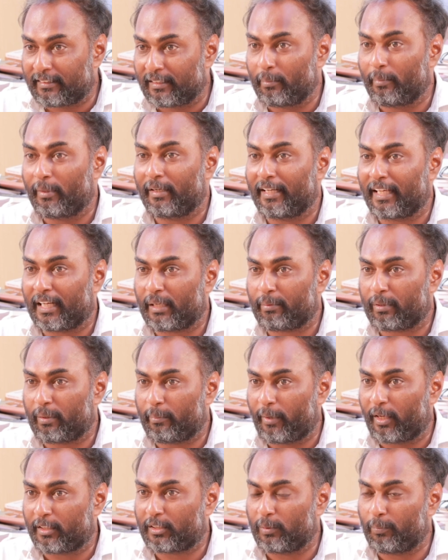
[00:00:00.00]
இத்தனை மணி
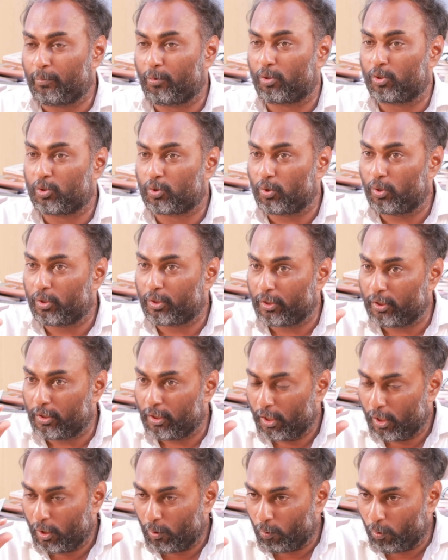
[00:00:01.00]
நேரமாக மாற்ற போகிறோம்னு சொல்லிட்டு
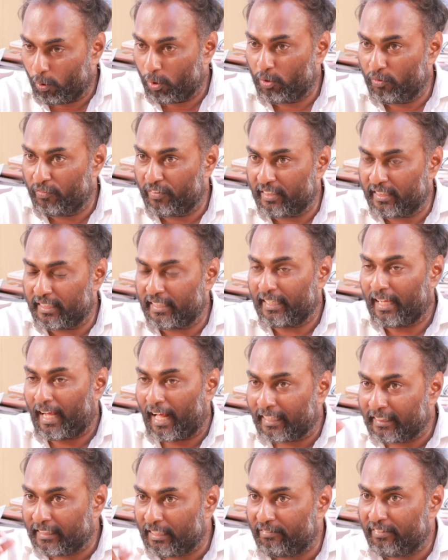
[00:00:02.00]
ஒரு விதி
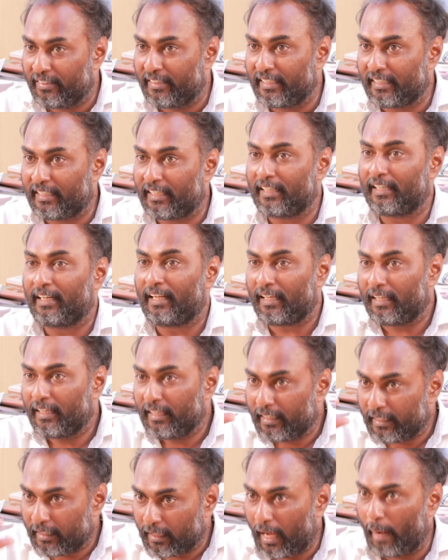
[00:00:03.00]
அந்த விதி கீழே
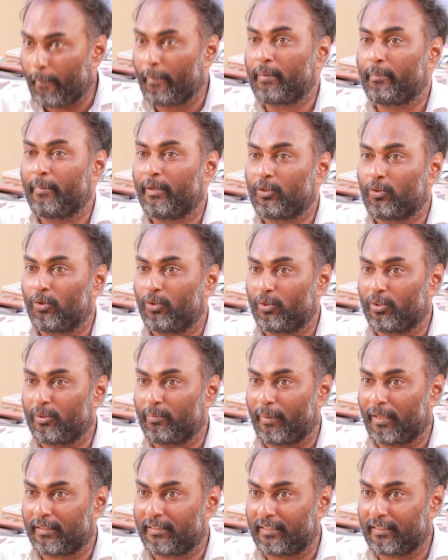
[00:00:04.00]
அமெண்ட்மெண்ட் கொண்டு
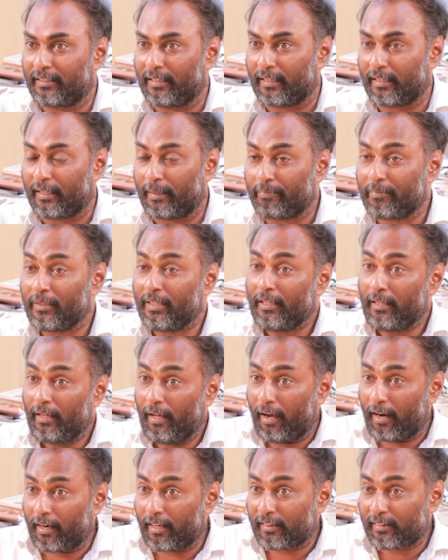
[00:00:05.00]
வந்து மாற்றிருக்காங்க
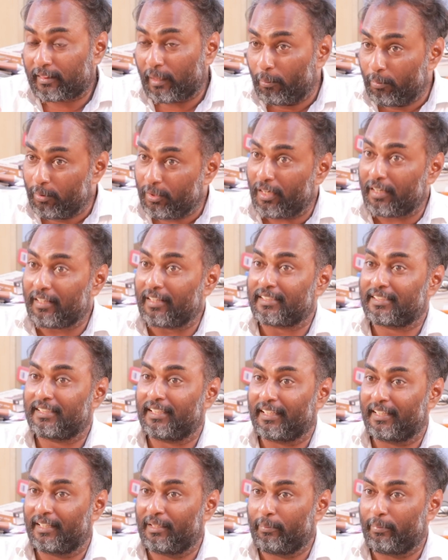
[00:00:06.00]
ஆனால் தமிழ்நாடு
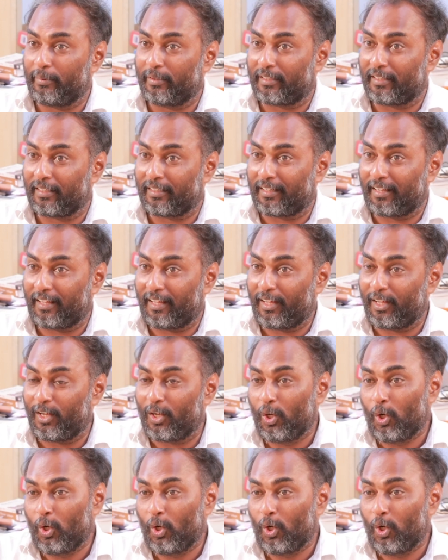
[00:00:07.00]
அரசாங்கம் என்ன பண்ணுறாங்கன்னா